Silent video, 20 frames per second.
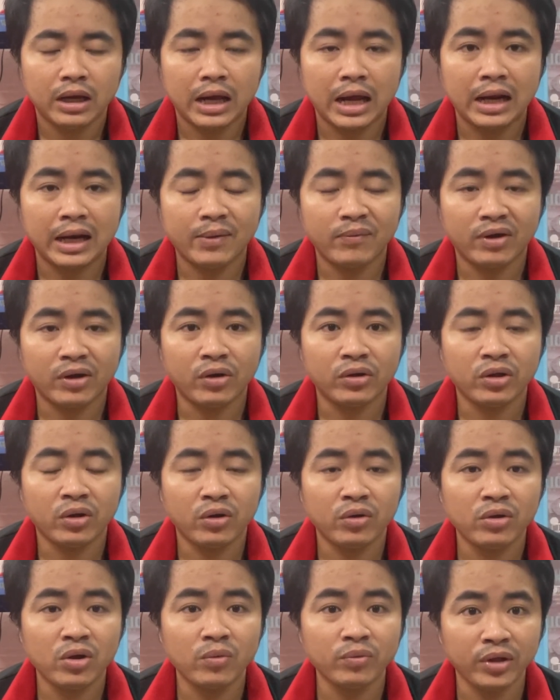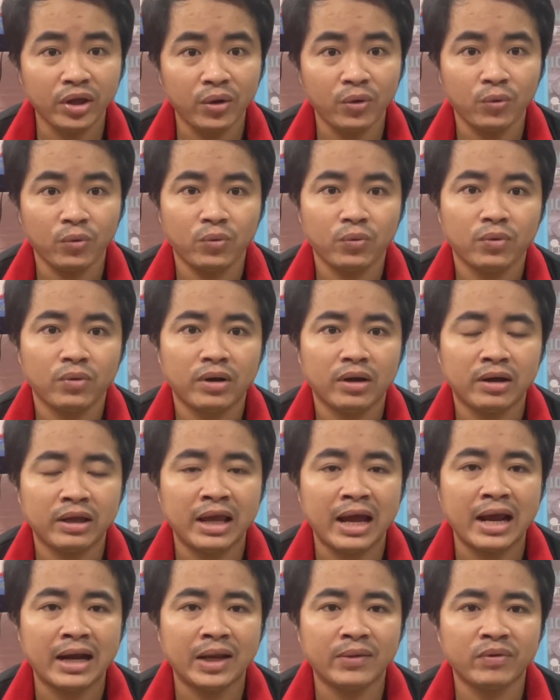anh em phải có vốn nhiều
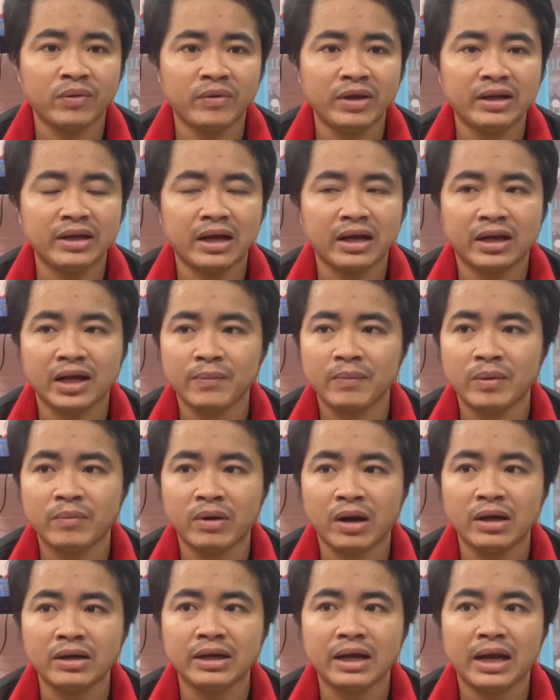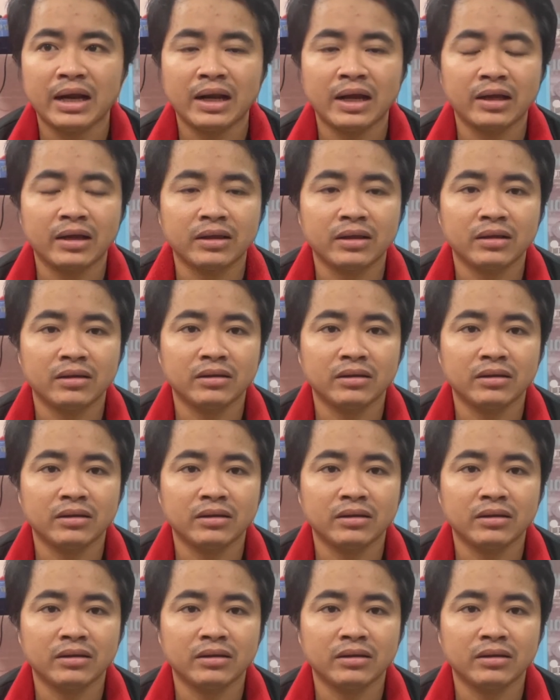và anh em phải biết rằng khi mình mở ra là